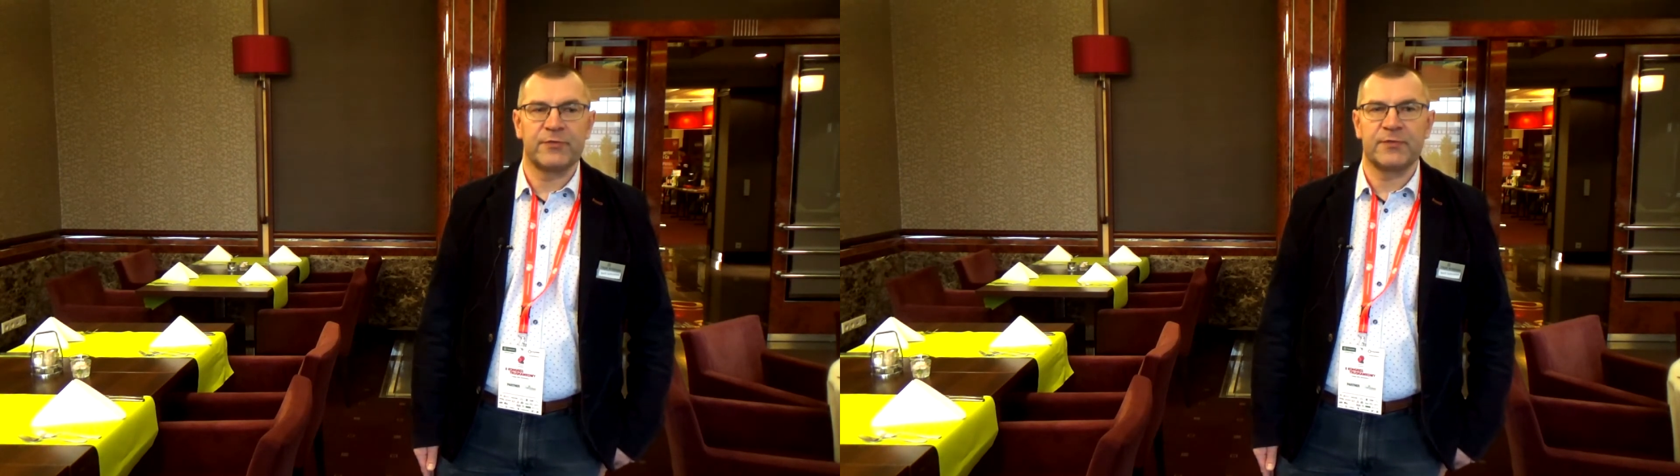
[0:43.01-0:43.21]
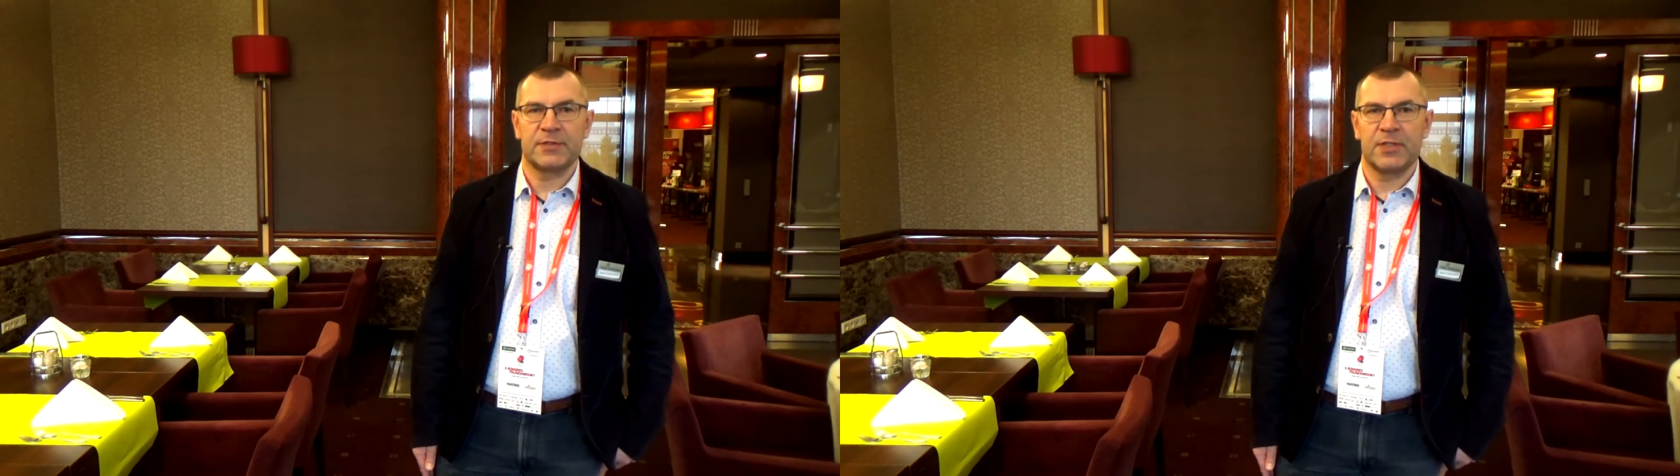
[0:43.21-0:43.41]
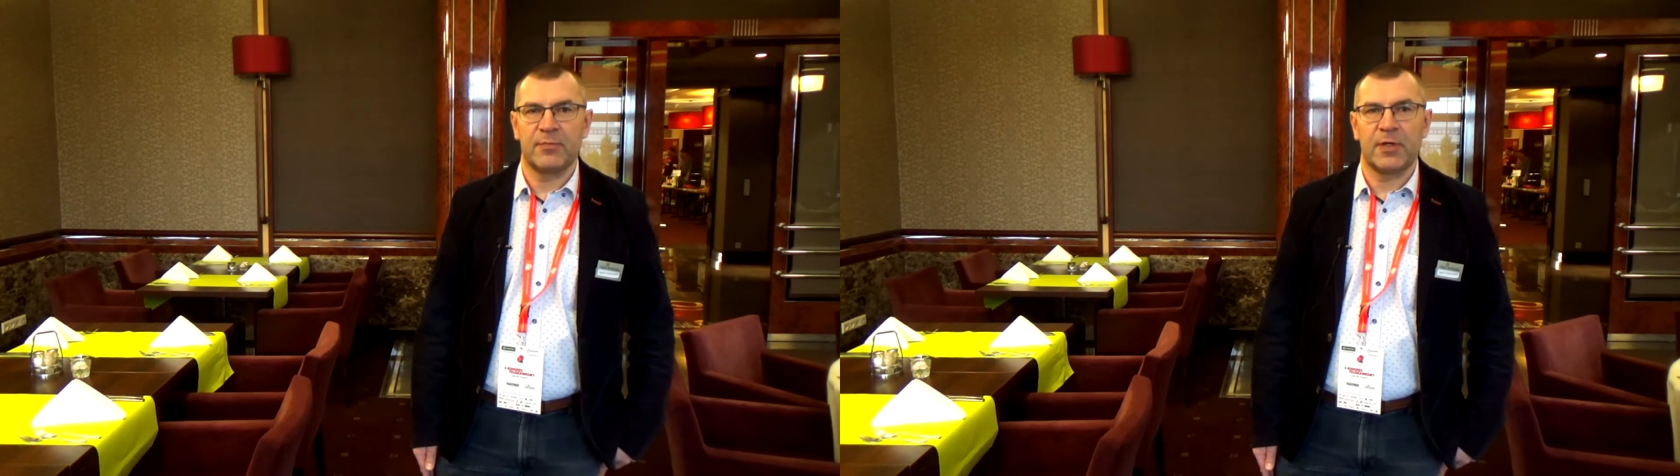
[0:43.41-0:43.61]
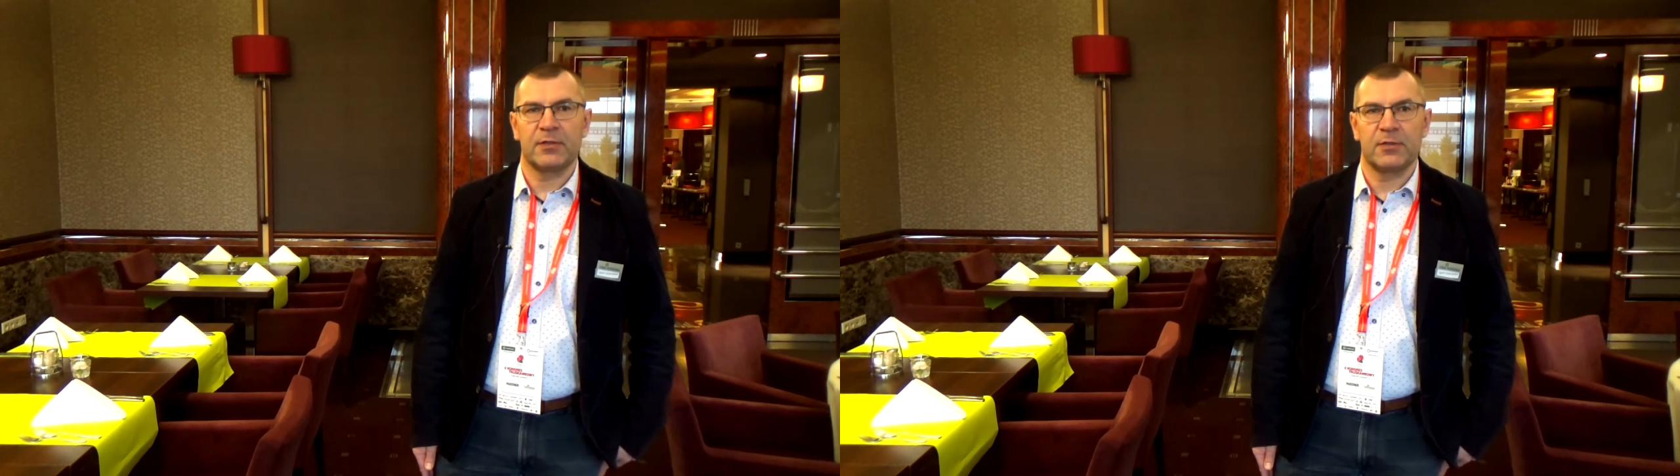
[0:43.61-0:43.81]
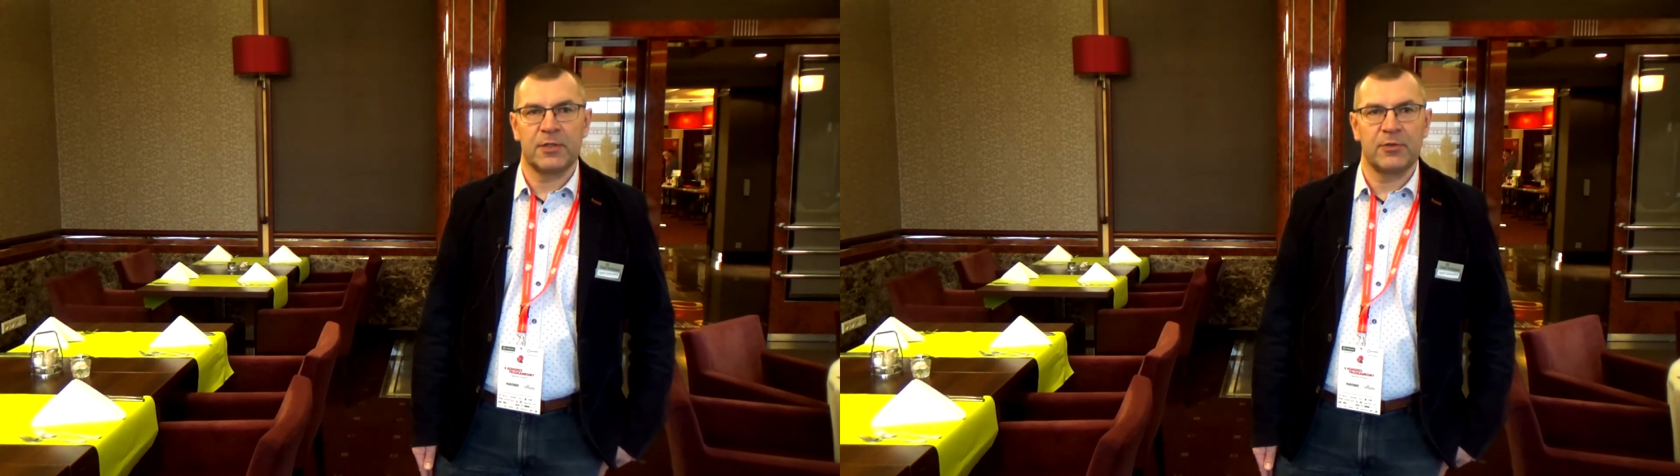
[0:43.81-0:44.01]
czy w
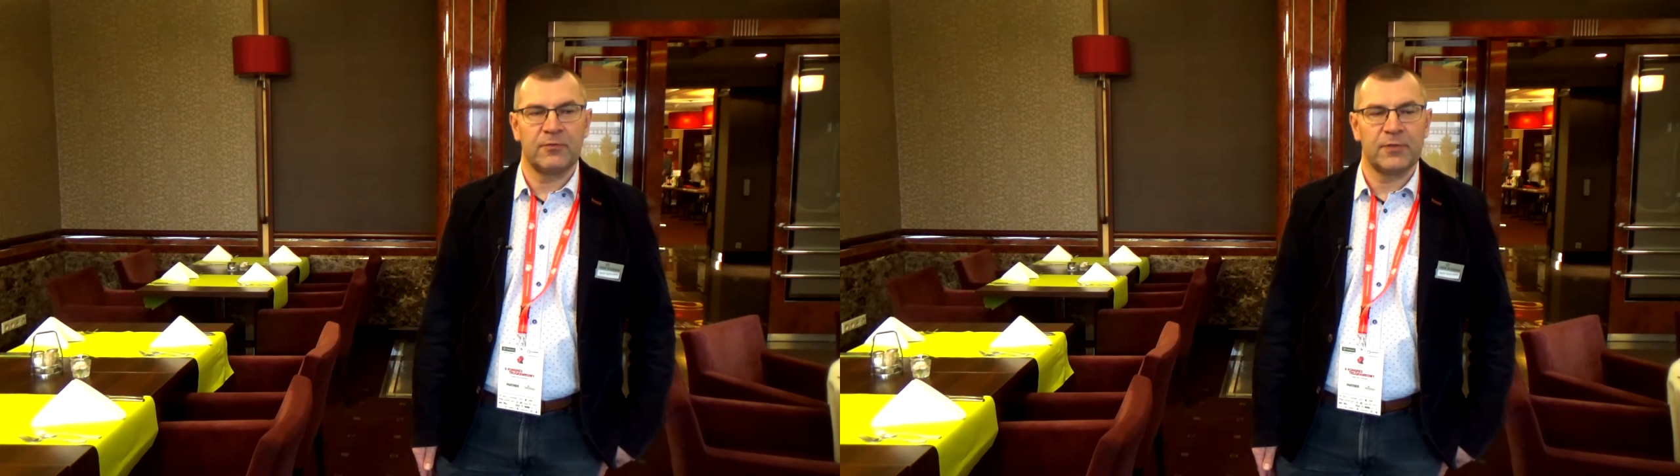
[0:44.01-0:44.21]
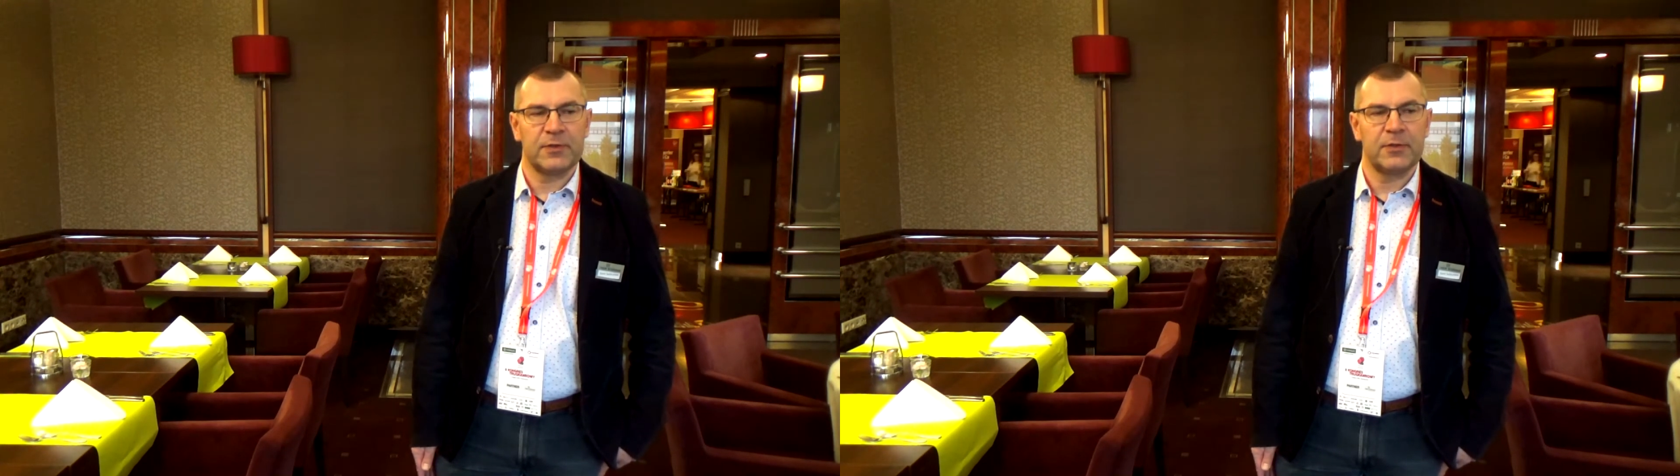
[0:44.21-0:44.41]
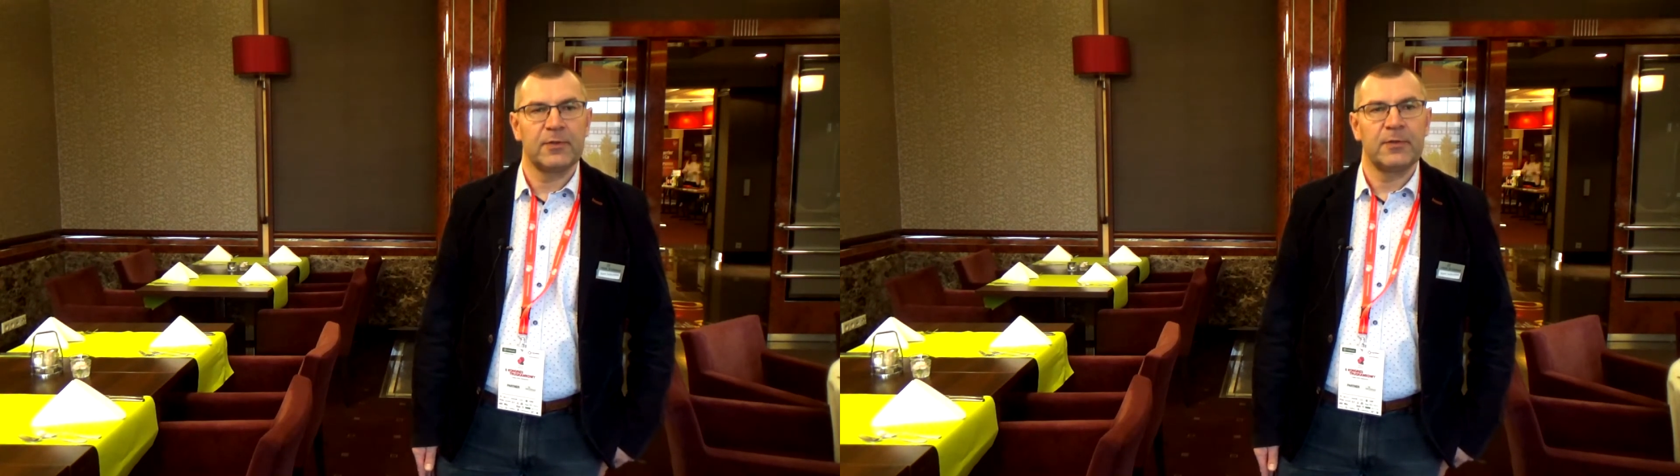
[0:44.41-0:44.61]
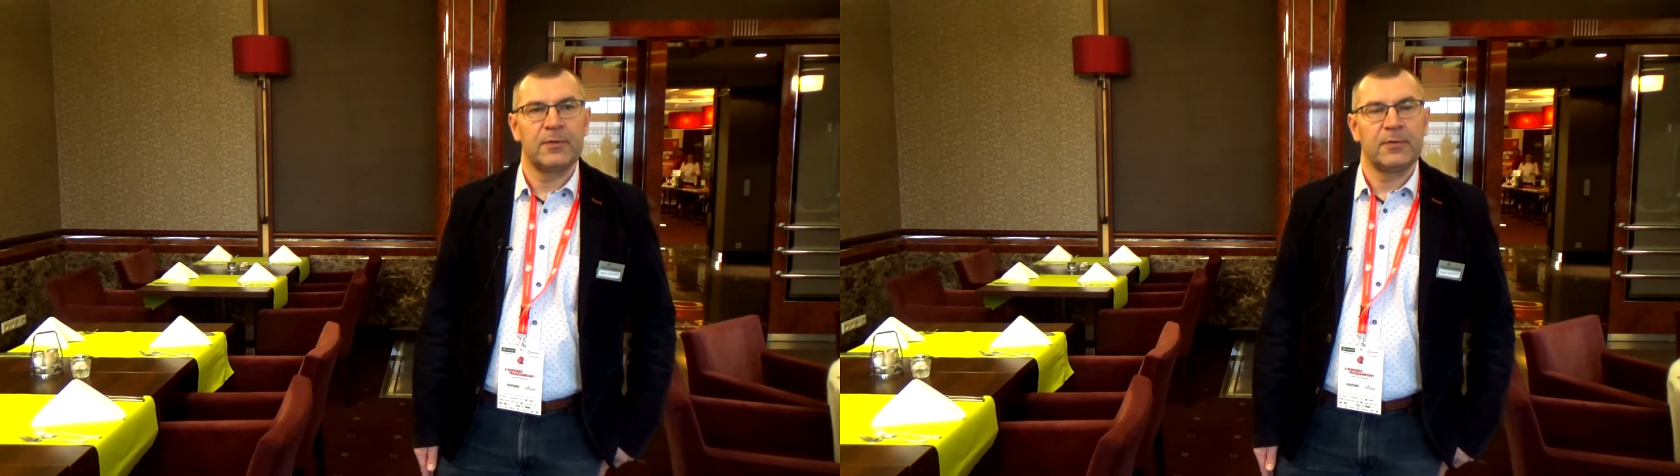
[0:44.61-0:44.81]
systemach rynnowych.